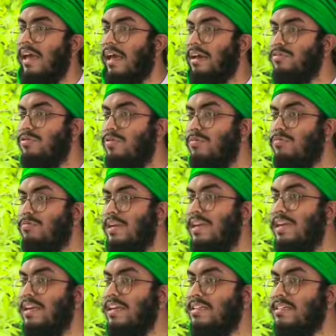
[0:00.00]
একদম
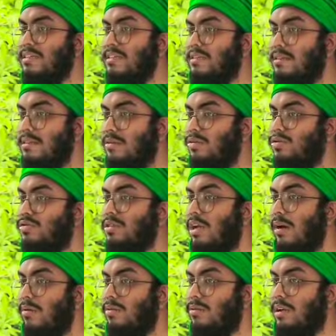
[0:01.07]
ইংরেজ
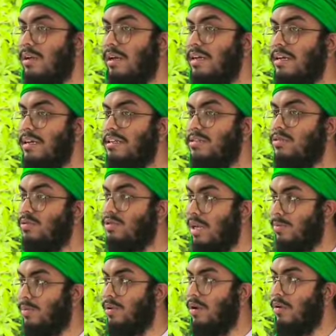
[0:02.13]
উত্থা ইংরেজ
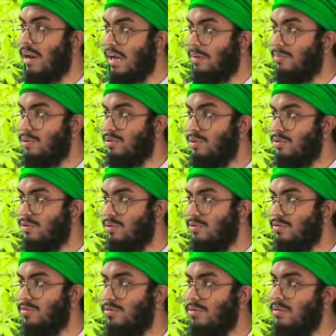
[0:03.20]
উত্থাপন হওয়ার আগ পর্যন্ত
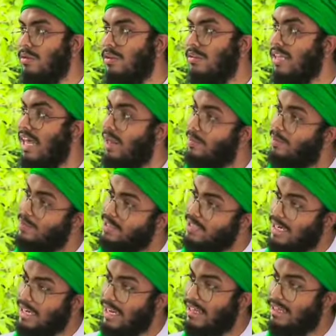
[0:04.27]
তারাবি বিশ
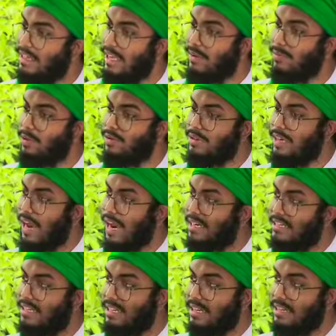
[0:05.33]
এর মধ্যে
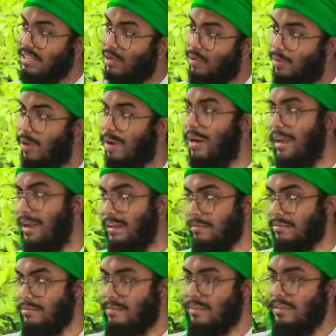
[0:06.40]
আটটাঘাত কেউ বলে নাই
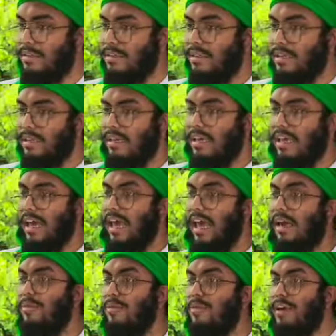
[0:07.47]

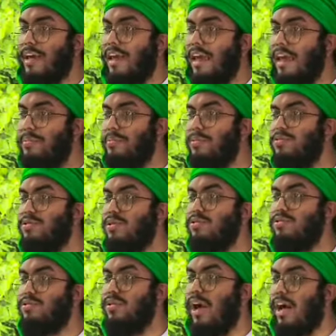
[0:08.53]
এবং এই
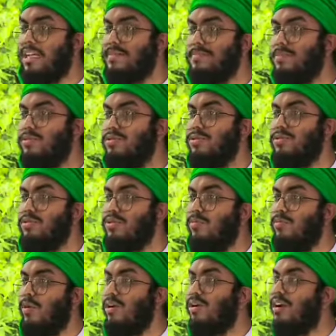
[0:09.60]
পর্যন্ত আজ পর্যন্ত
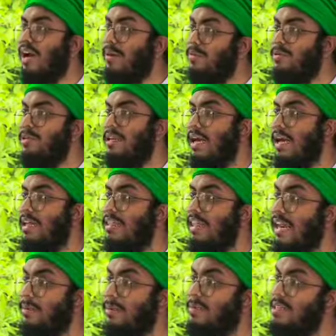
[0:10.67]
মক্কা মদিনায়
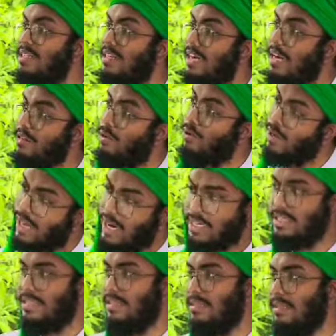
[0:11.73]
তারাবি বিশ হয়ে
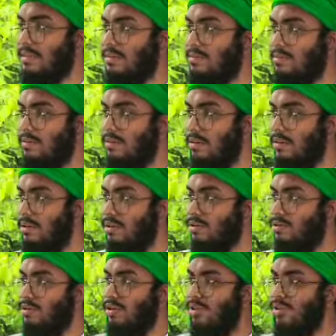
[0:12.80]
আসতেছে
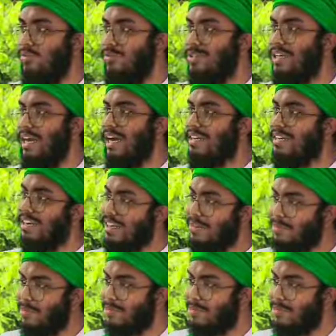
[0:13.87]
যদি নবীজি আটটাঘাত